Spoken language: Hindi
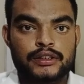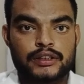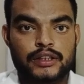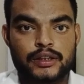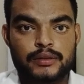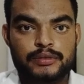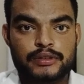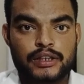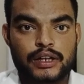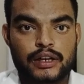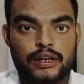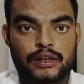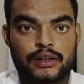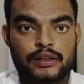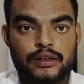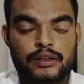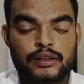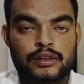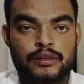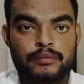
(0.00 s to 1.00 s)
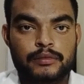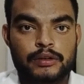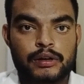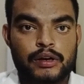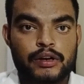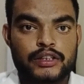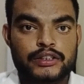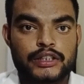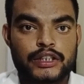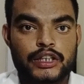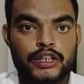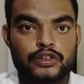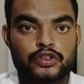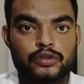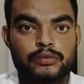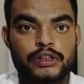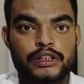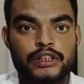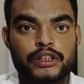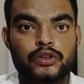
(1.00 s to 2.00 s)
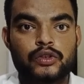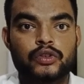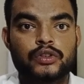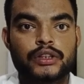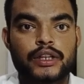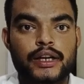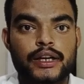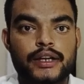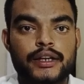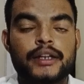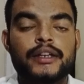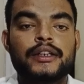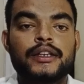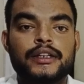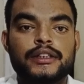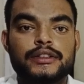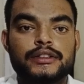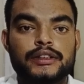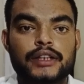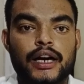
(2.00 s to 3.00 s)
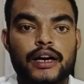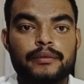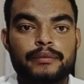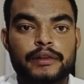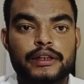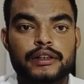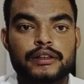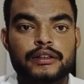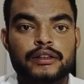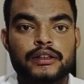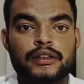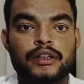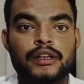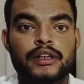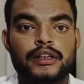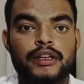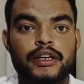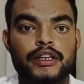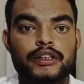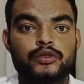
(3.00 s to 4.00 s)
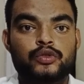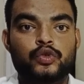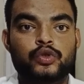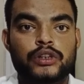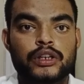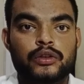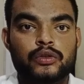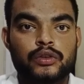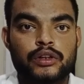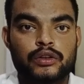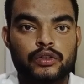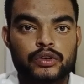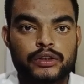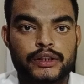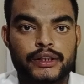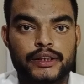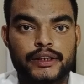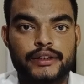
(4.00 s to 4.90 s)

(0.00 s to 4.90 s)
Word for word: का प्रभाव ऐसे खेतों में अधिक होता है जहाँ पर खेत सूखे हुए होते हैं